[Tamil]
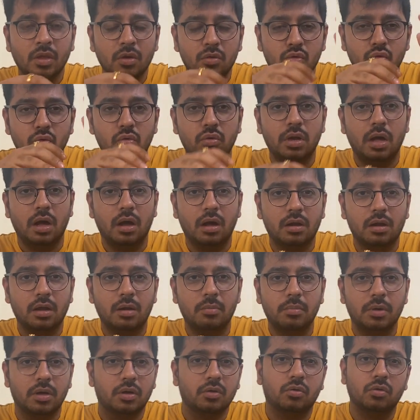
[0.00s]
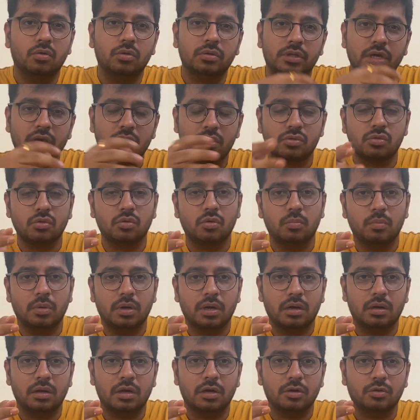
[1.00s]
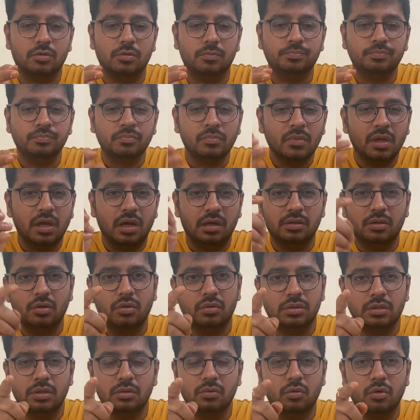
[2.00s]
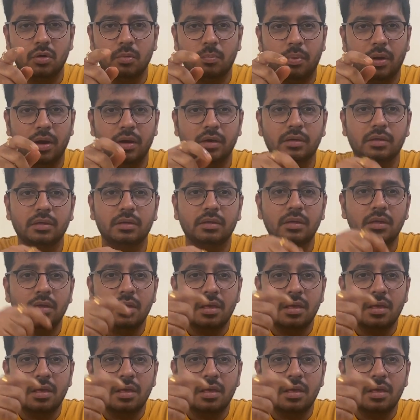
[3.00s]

சூடு ஆறாமல் இருக்கும் டேஸ்ட்டும் ரொம்ப நல்லாயிருக்கும் அது வந்து ஒரு பாயிண்ட்டு